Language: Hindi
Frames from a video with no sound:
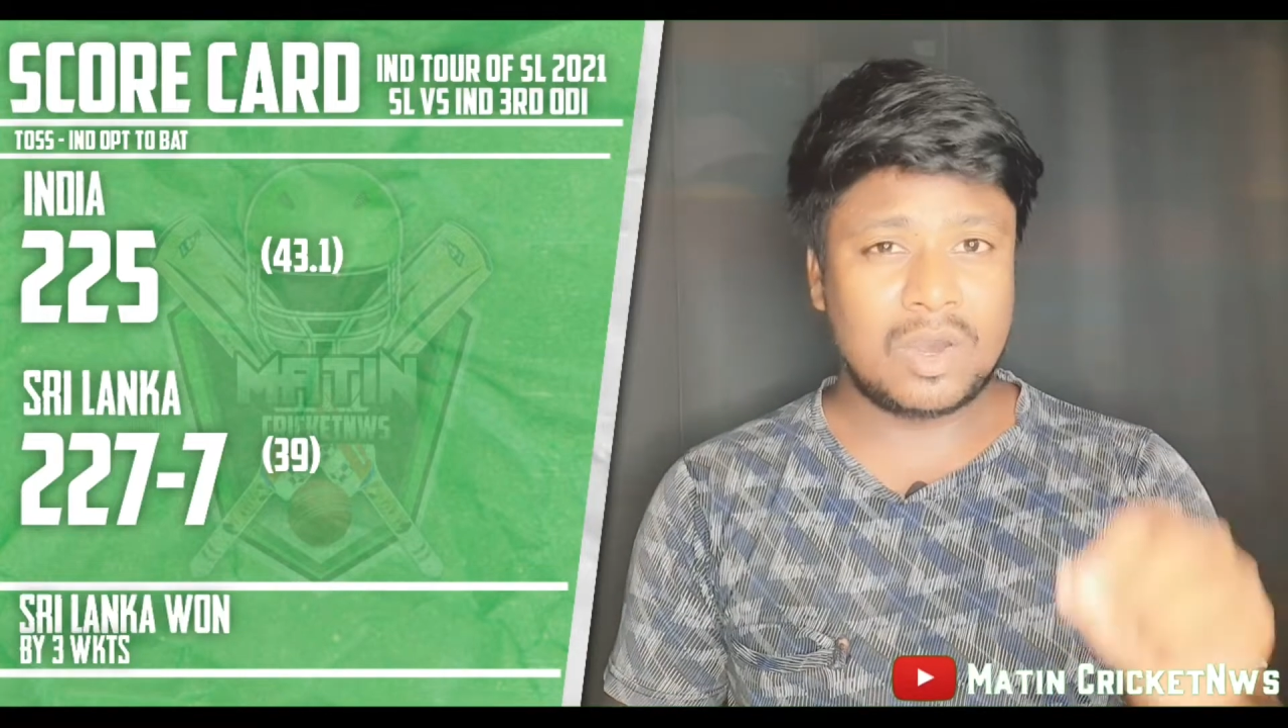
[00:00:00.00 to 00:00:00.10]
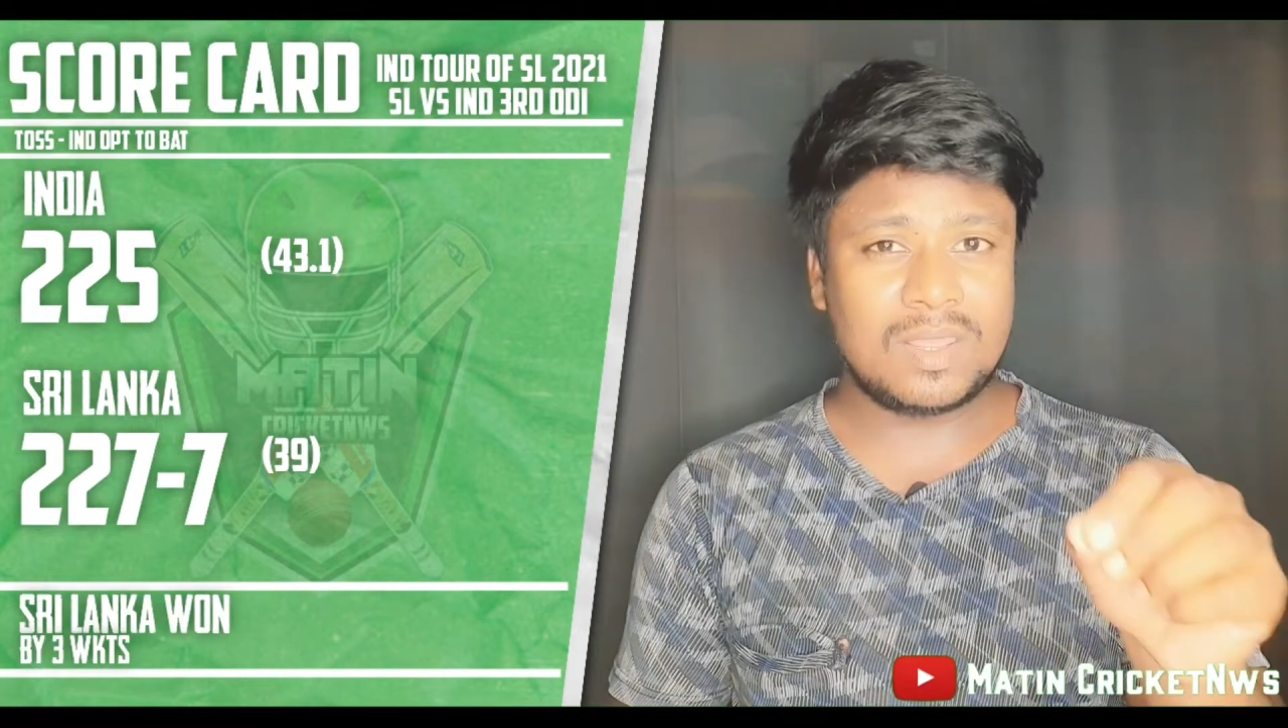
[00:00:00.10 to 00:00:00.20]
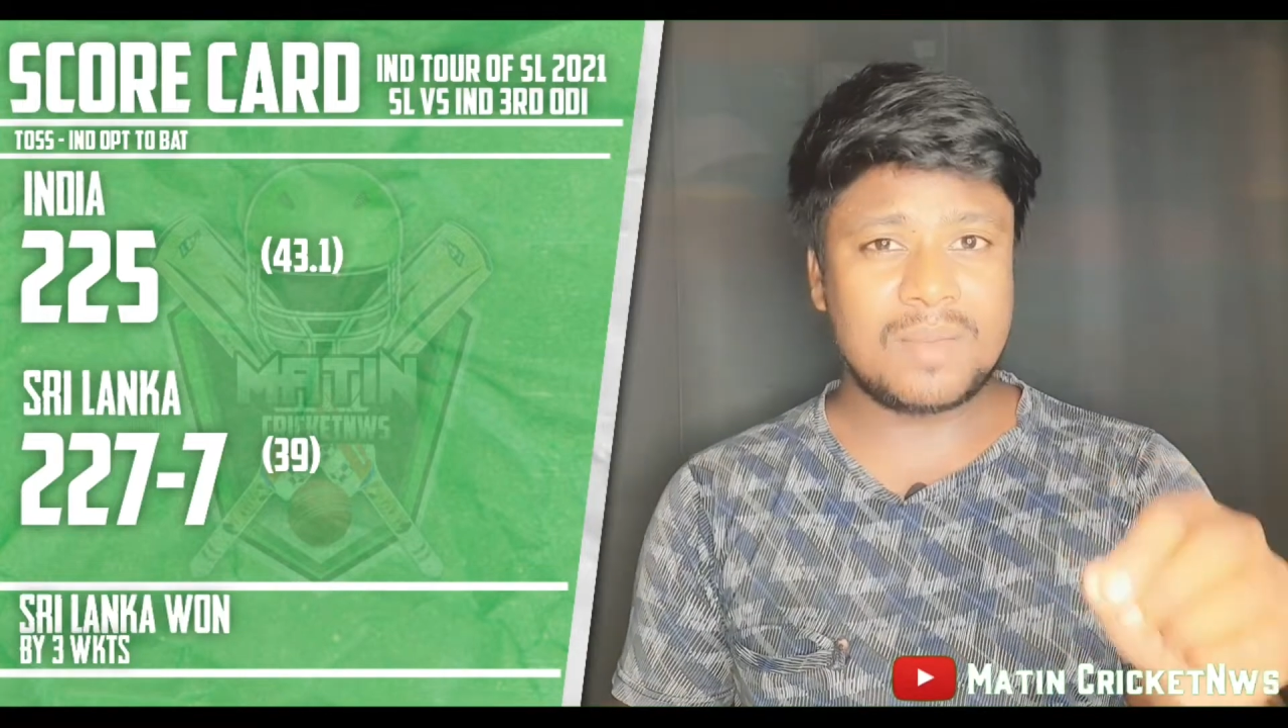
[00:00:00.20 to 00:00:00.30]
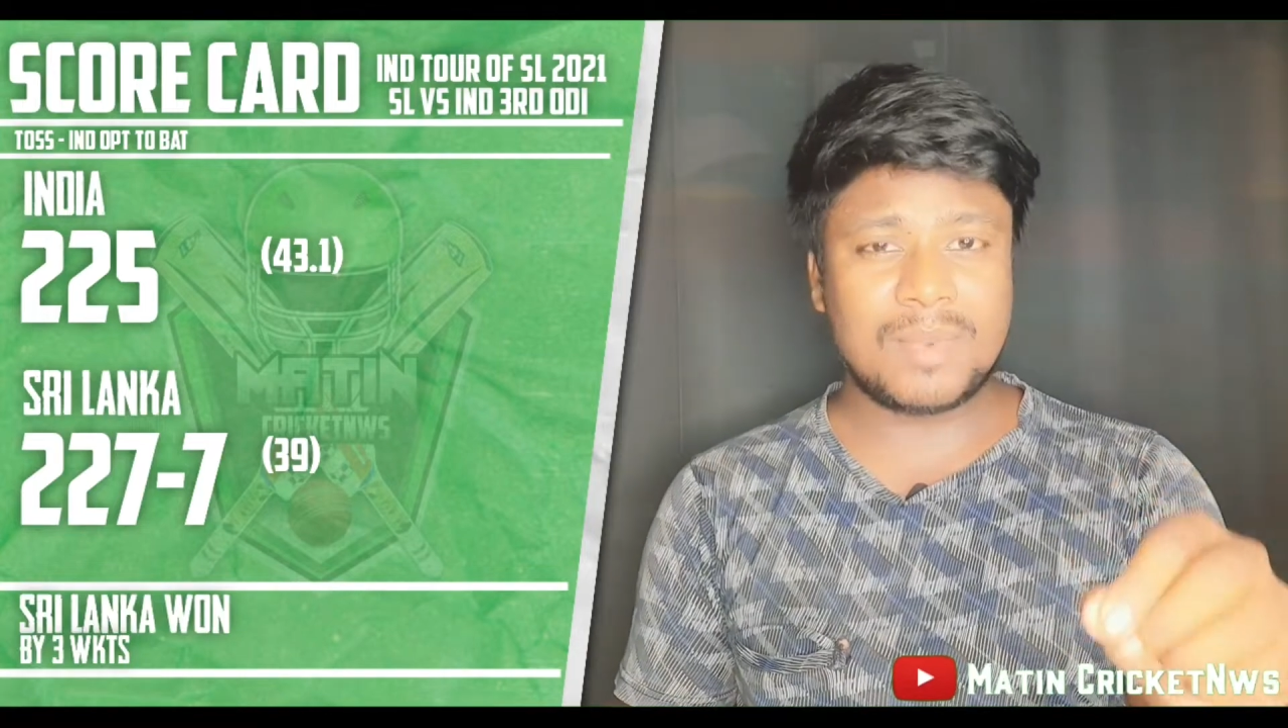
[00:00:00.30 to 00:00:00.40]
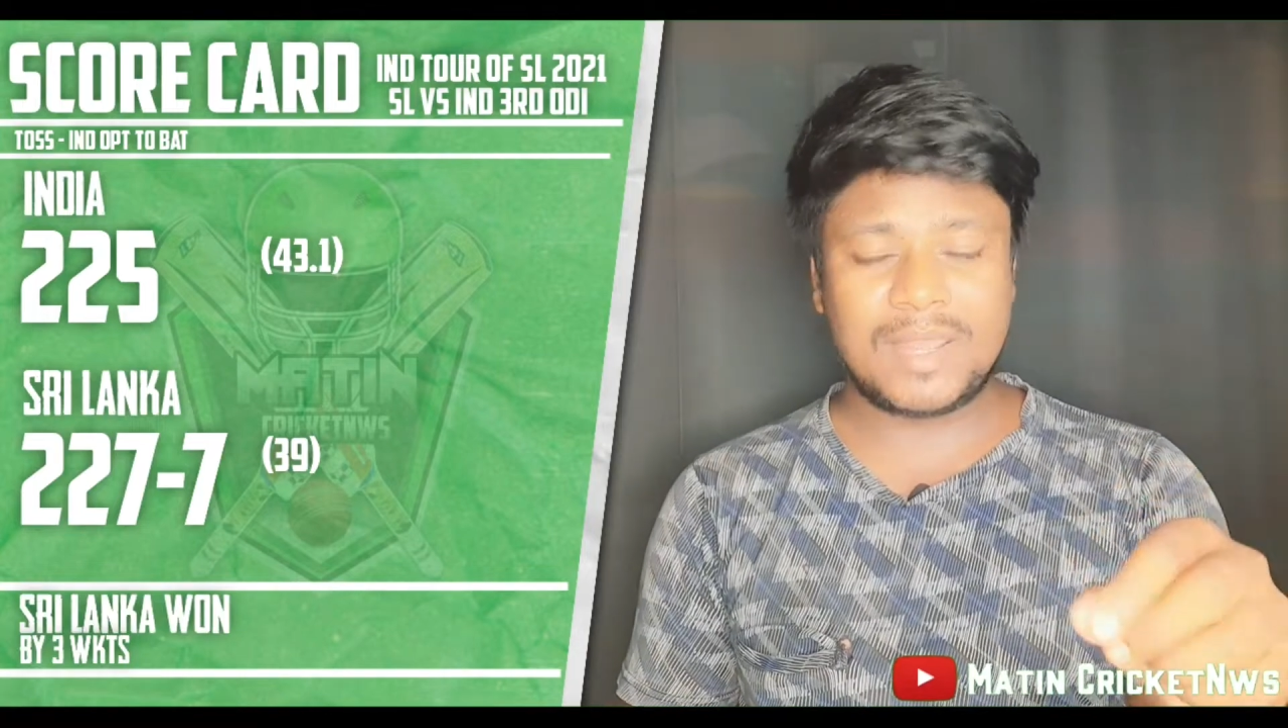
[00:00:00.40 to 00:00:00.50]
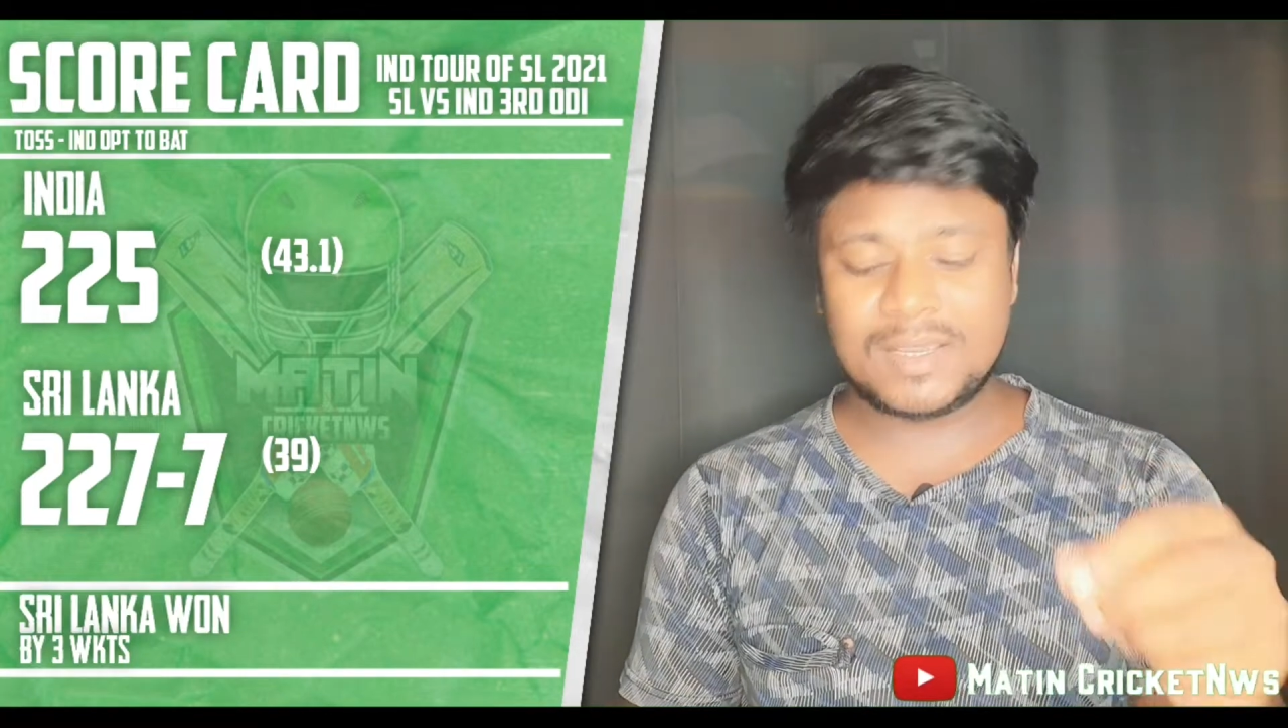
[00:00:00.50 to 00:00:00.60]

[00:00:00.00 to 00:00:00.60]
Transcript: और यहाँ पर